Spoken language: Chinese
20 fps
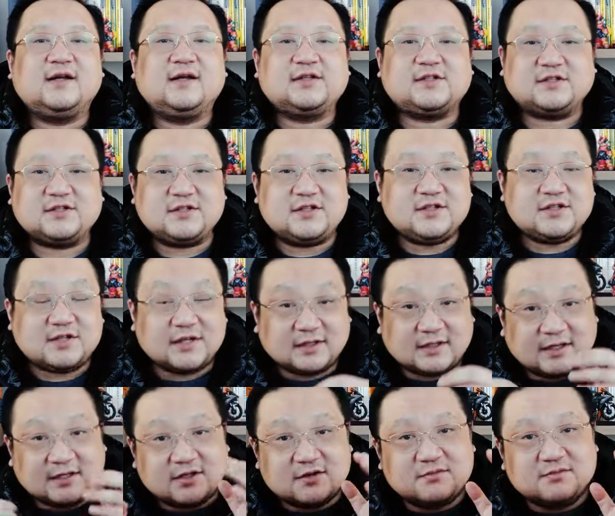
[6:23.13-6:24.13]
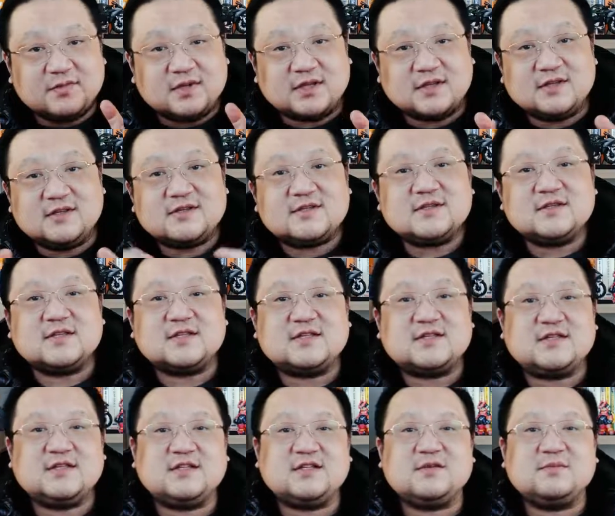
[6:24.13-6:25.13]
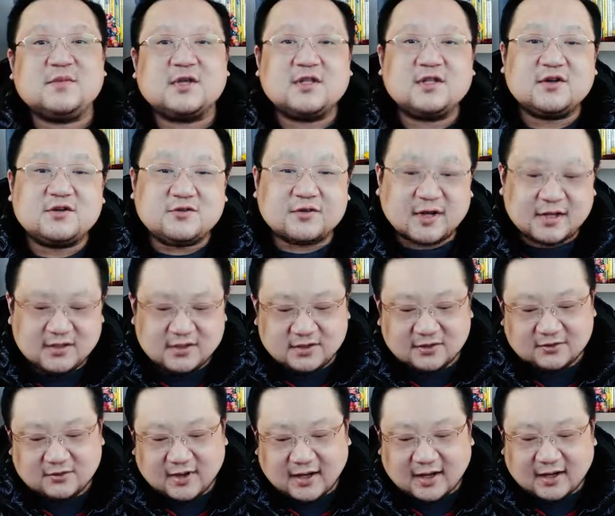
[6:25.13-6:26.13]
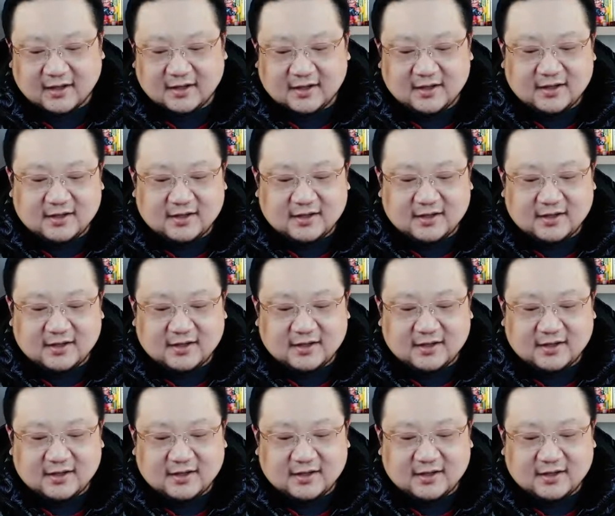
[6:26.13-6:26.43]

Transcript: 实际上，它的名字的起名的缘由啊，